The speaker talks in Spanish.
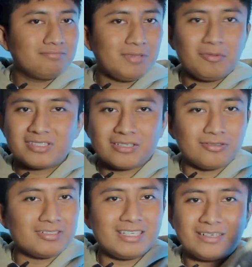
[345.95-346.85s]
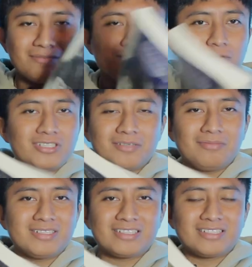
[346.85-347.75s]
vamos a encontrar mucho
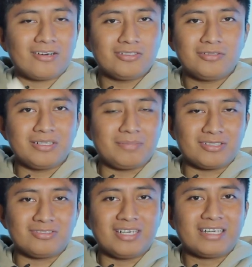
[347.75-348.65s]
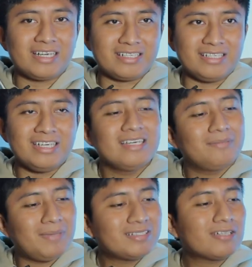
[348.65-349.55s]
más desarrollo de personaje aquí.
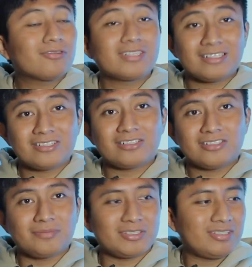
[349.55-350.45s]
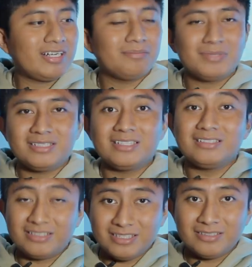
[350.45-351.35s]
¿Vas a encontrar desarrollo de personaje en 20?
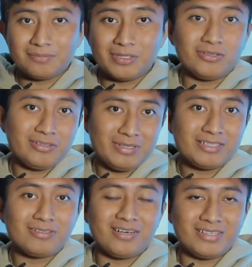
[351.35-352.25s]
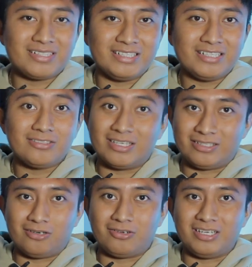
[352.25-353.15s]
Sí, pero obviamente una vez leyendo la
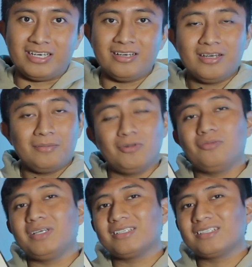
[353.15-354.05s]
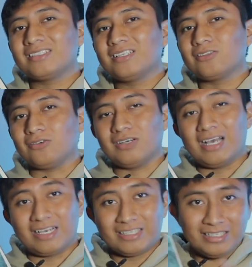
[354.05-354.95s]
trilogía. Pero mientras tanto,
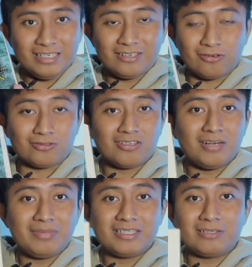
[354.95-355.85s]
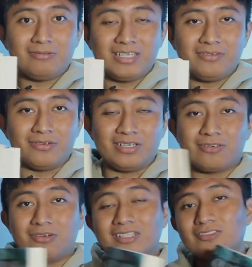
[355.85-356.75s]
aquí, con solamente un libro y
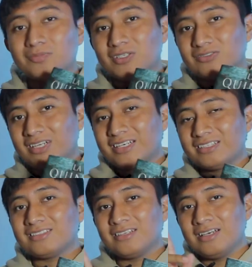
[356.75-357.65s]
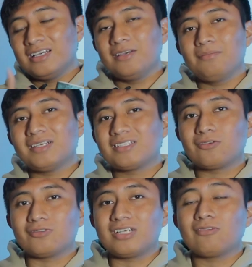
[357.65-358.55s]
con estos personajes, vas a
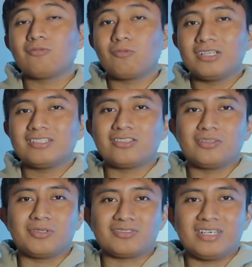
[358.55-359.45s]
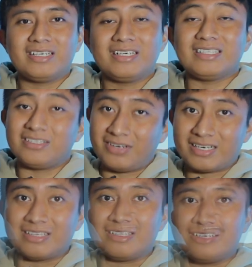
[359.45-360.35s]
encontrar un buen desarrollo de personaje y te va a
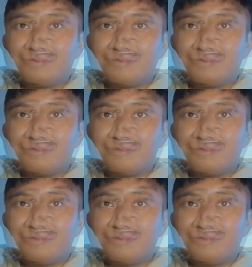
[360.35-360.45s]
encantar.